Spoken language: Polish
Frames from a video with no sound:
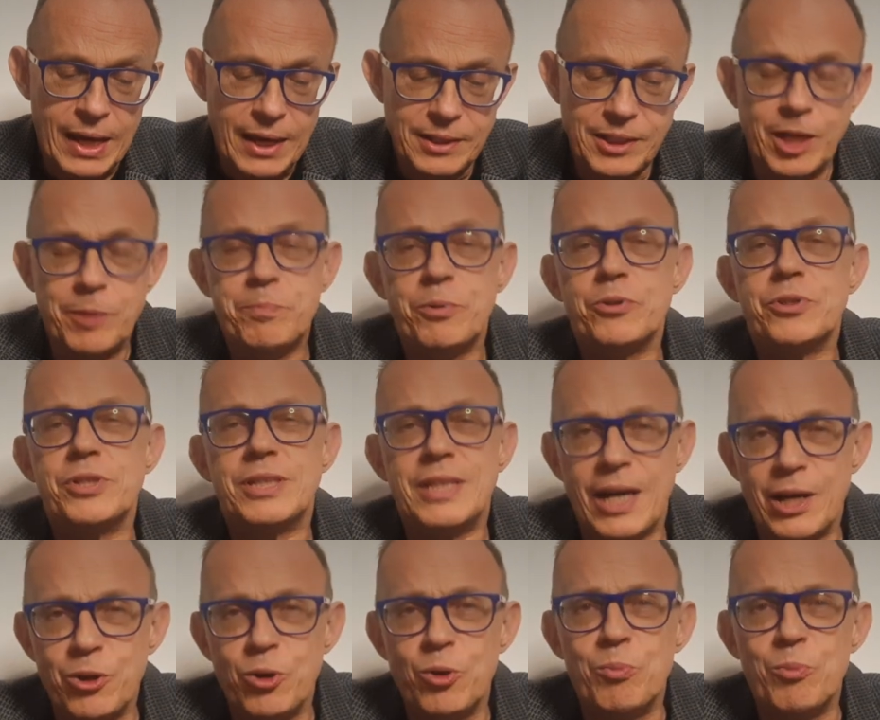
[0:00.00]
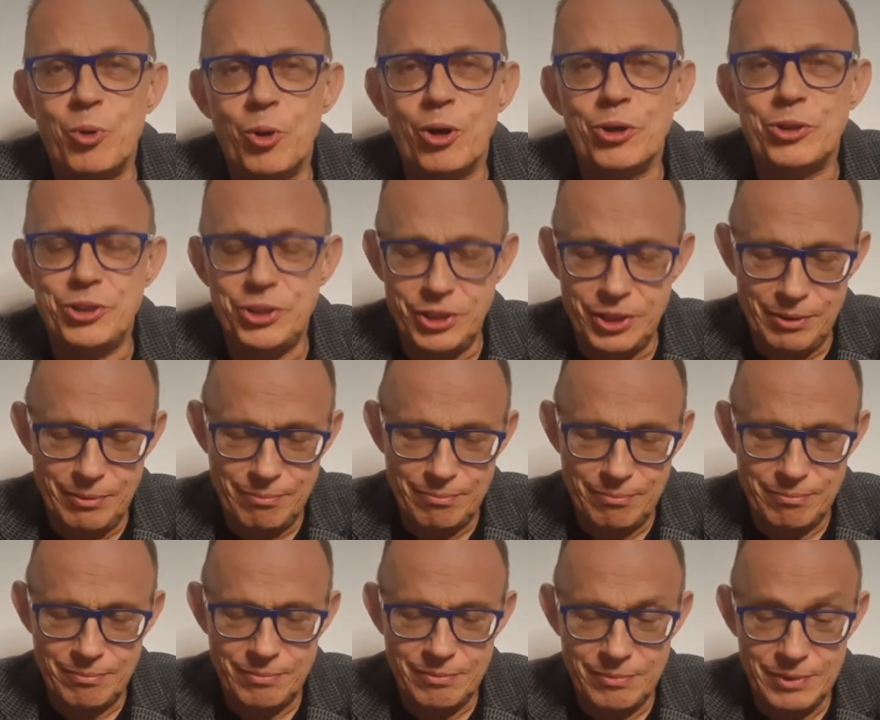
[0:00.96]
Niech poczytają młodzi,
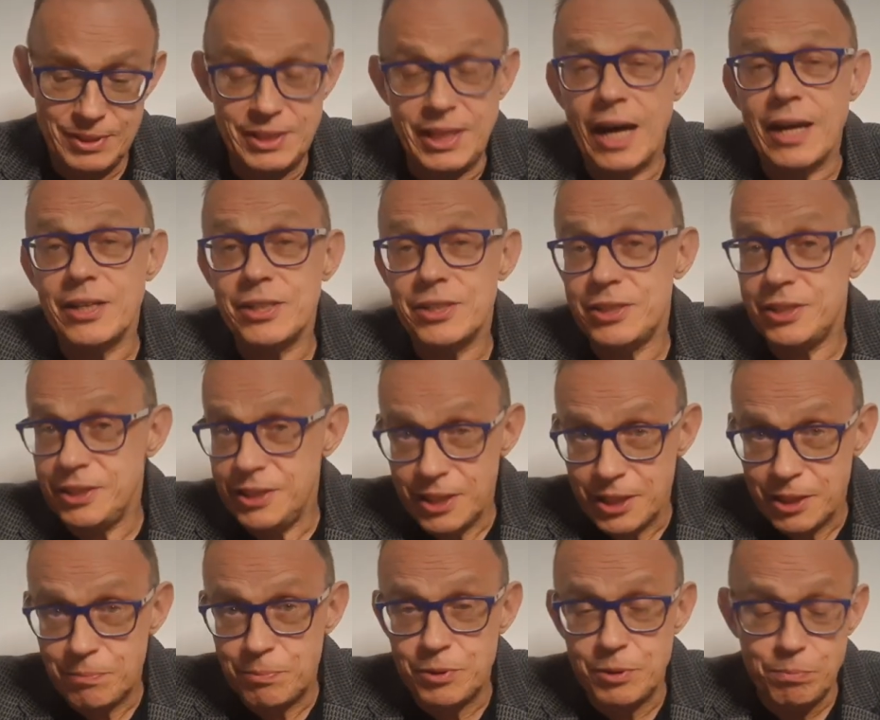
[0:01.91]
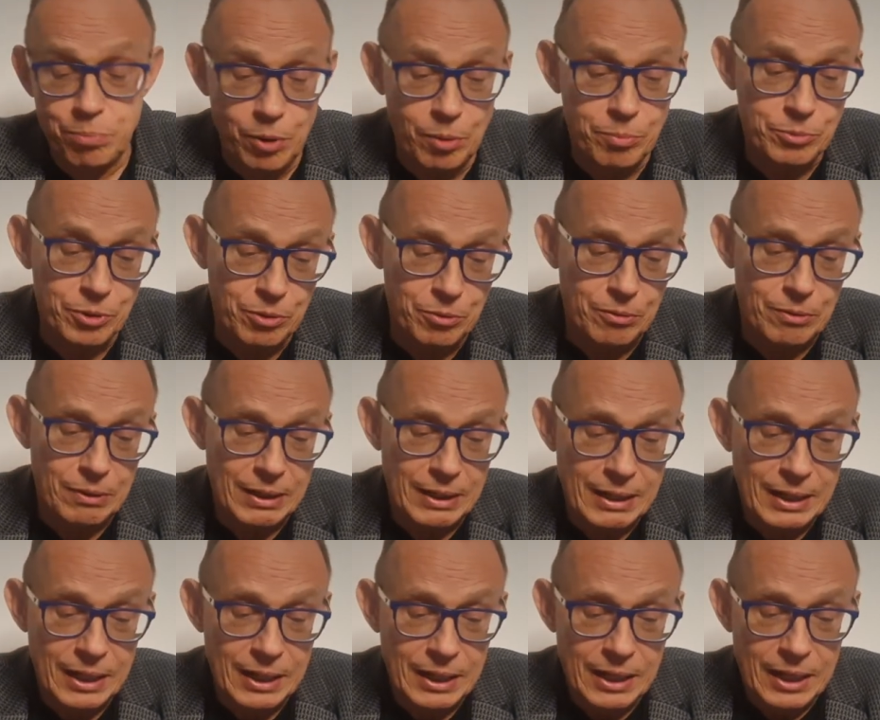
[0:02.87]
starsi niech przypomną.
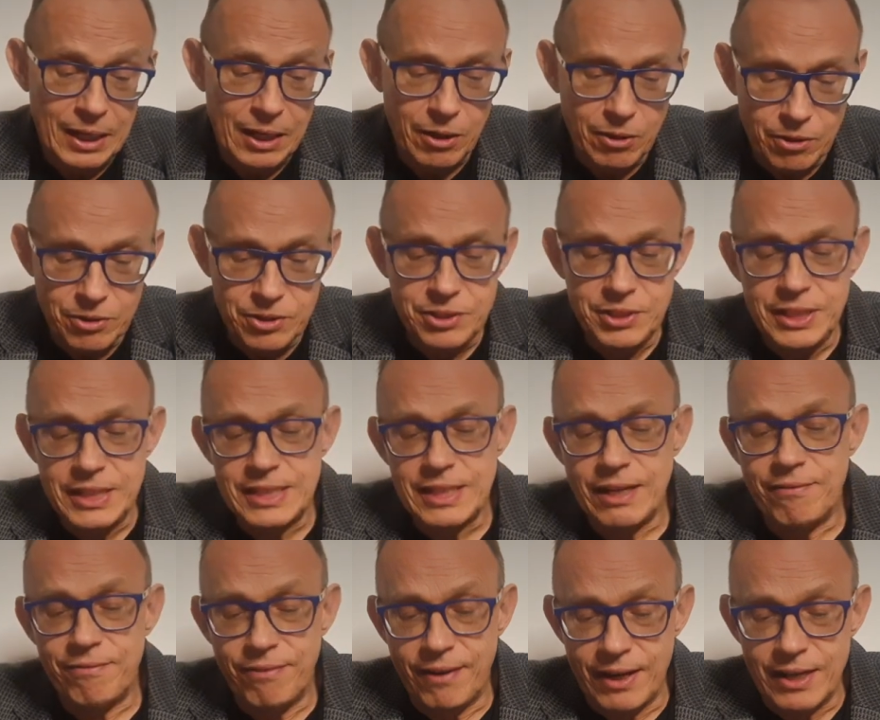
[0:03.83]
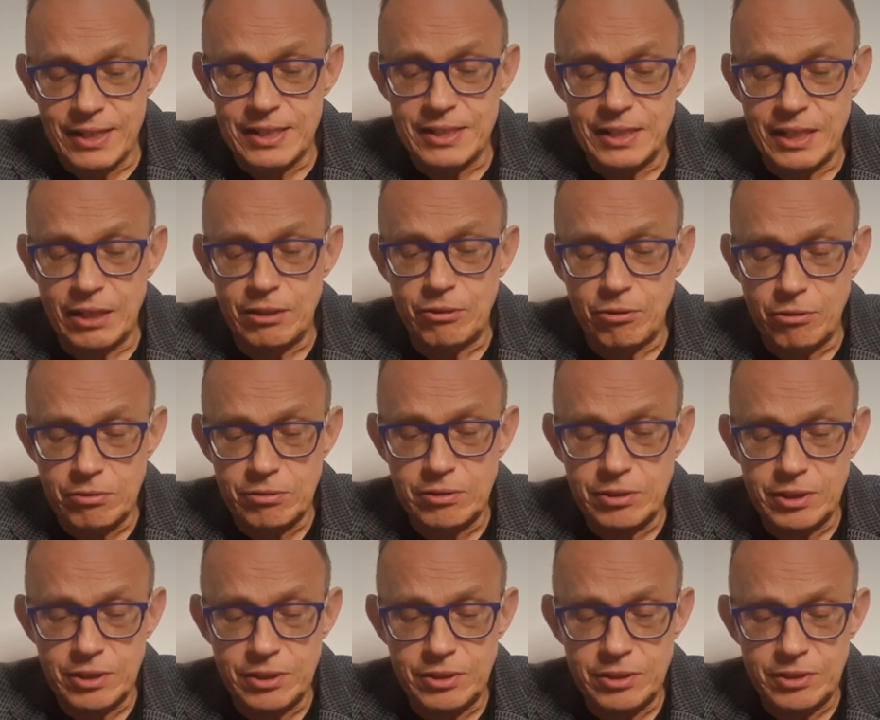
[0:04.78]
Rocznica ważna
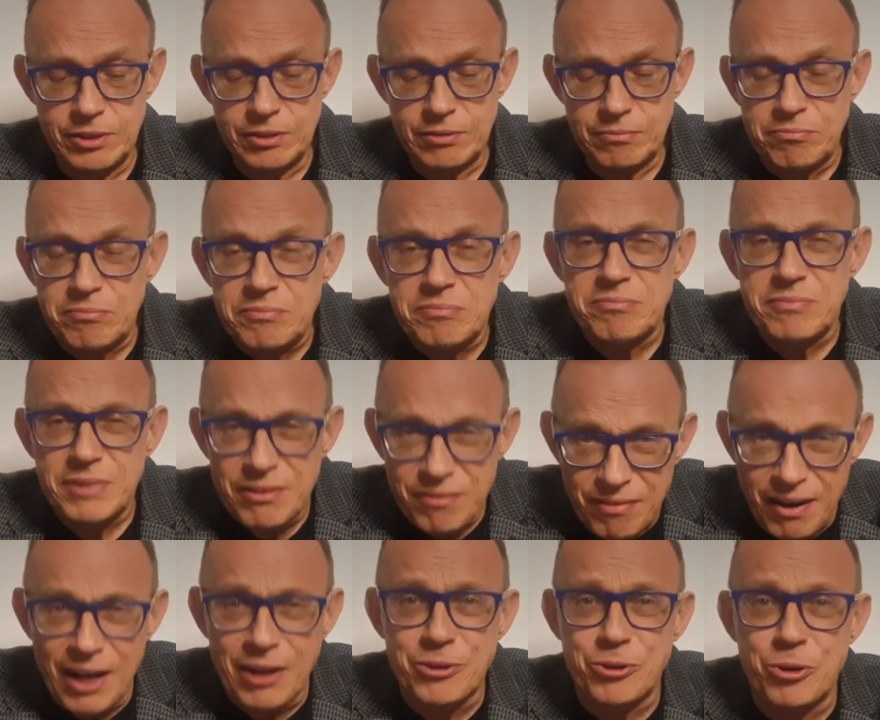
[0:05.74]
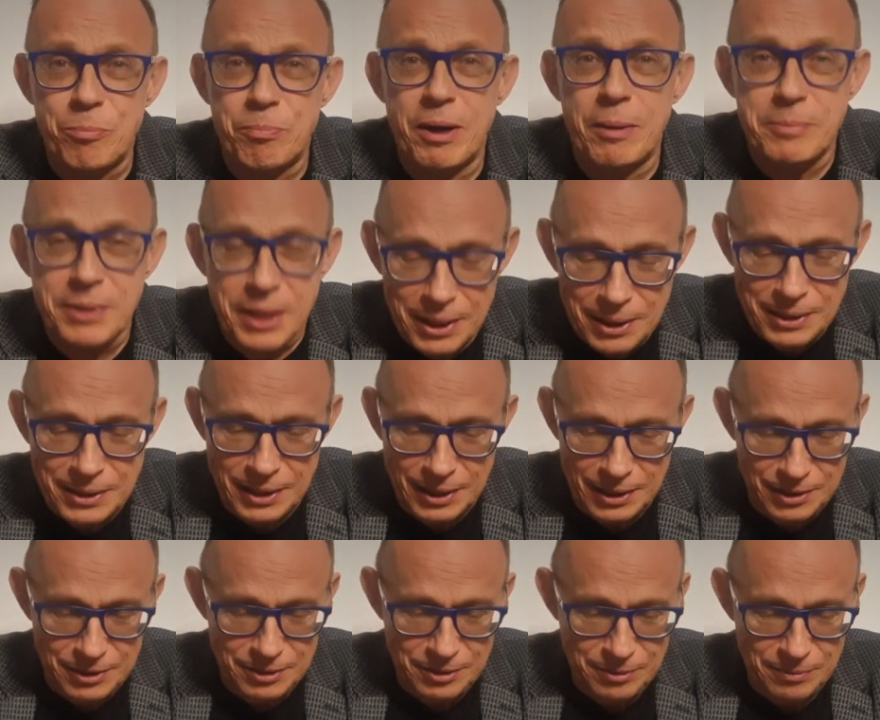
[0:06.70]
dosyć i warto
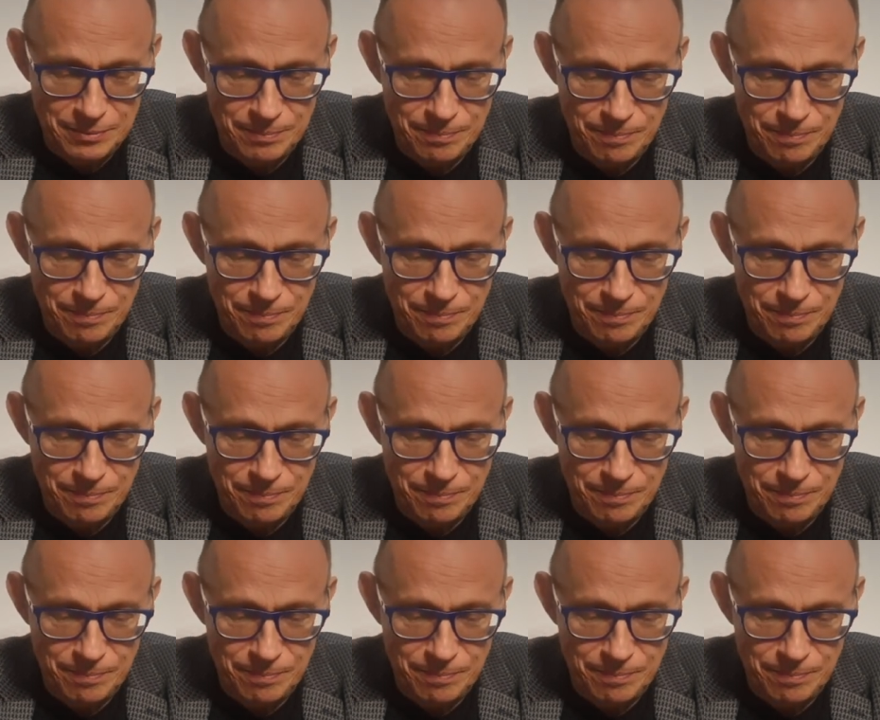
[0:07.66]
pamiętać.